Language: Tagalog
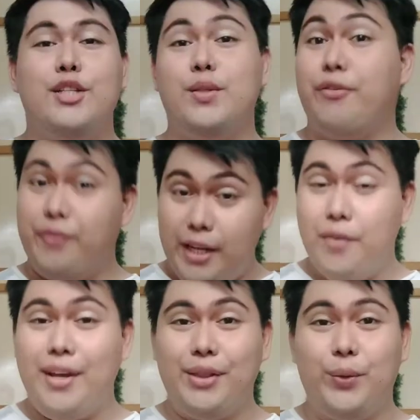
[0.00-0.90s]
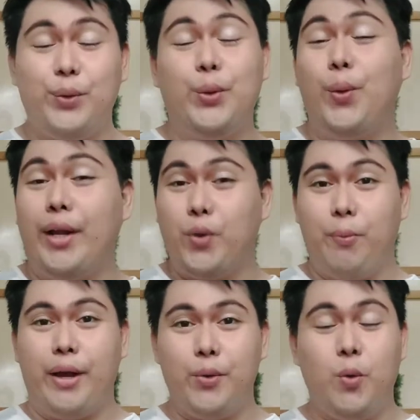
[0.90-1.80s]
So sa video na ito, tuturuan ko
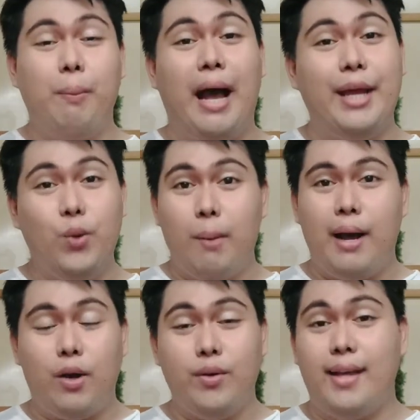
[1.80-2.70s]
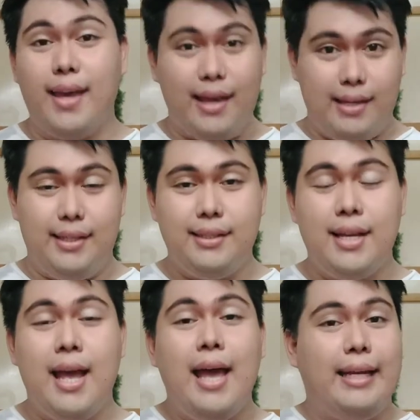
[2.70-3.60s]
po kayo kung paano nga ba ako nag-edit
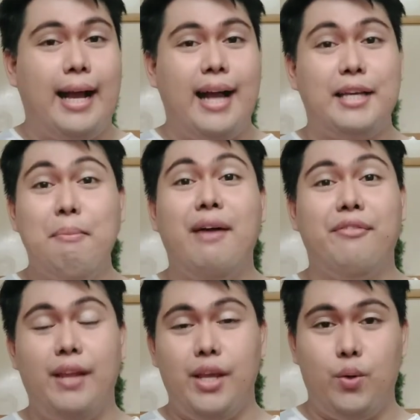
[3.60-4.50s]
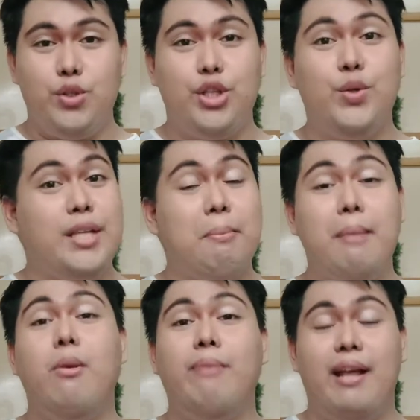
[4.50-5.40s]
ng aking mga videos using my
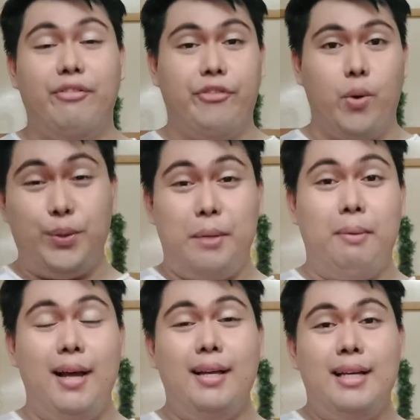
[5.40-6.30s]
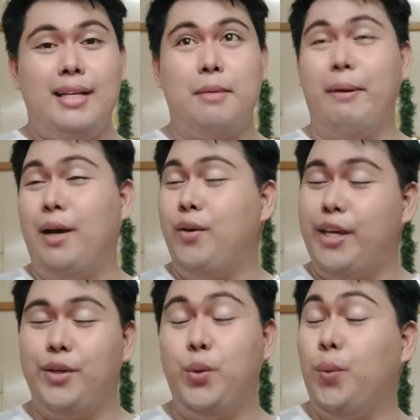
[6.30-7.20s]
mobile phone. di ba? Sa panahon
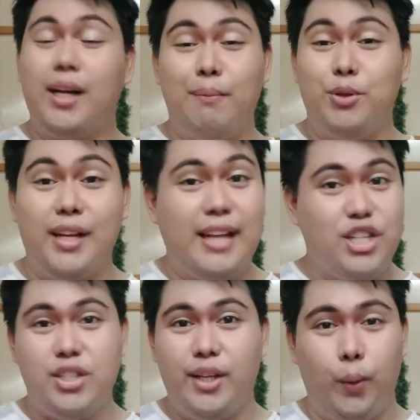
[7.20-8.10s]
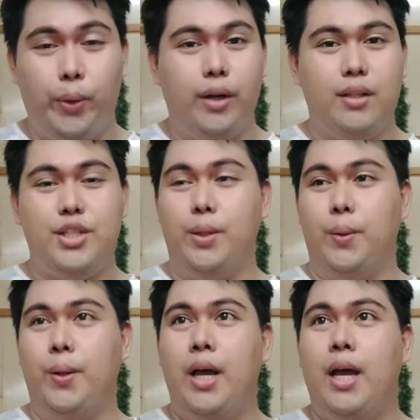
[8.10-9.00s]
ngayon, welcome to the digital world. So,